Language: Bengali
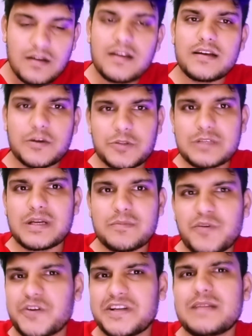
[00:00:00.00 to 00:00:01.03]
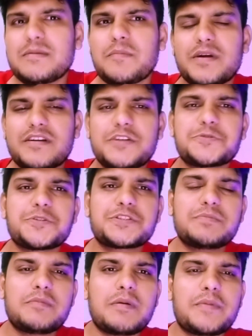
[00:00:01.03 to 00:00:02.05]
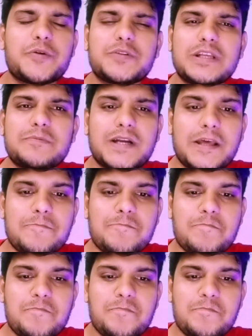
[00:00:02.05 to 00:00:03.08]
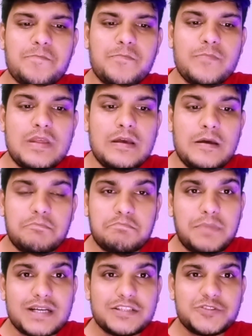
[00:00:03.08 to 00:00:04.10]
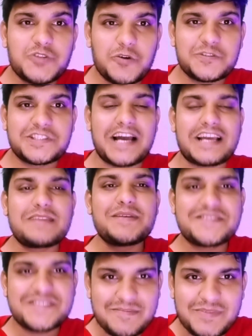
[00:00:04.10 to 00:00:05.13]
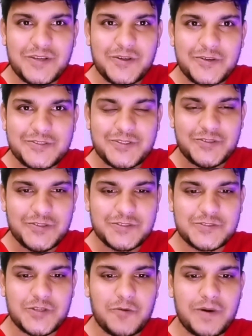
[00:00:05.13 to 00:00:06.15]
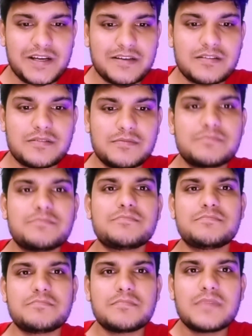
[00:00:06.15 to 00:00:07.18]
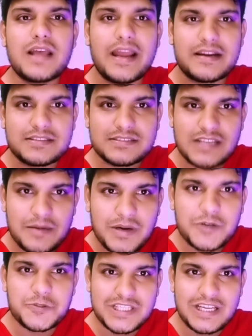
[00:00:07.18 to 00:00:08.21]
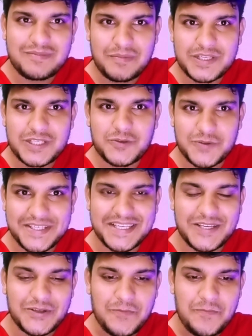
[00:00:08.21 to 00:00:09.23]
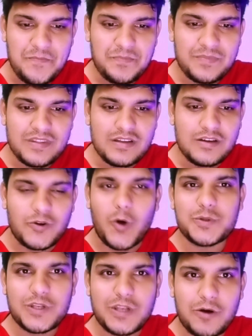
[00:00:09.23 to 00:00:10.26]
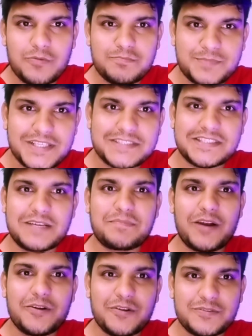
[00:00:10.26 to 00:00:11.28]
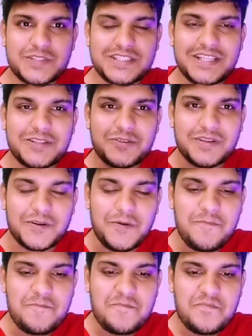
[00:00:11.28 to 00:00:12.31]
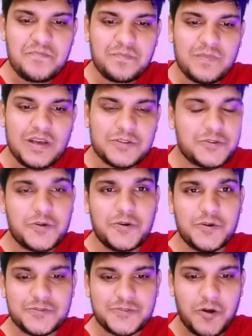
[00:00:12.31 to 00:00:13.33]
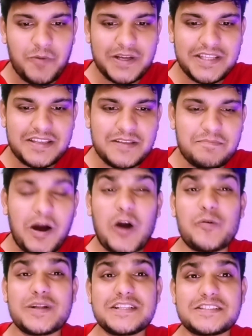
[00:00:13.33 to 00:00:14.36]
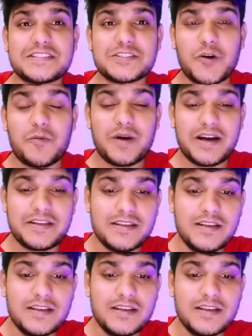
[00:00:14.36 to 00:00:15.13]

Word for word: এটা হতে পারে বন্ডিংয়ের ব্যাপার রিলেশনশিপের ব্যাপার হতেই পারে বাট যখন সাকিবের স্টেপ নিল যখন সবার একটা ঝামা ঘুষে দেওয়ার ব্যাপারটা হয়ে গেল রহমতুল্লাহ দেশ ছাড়ে পালানোর সিদ্ধান্ত নিল তখন সবাই দেখি বাহবা দিচ্ছে সবাই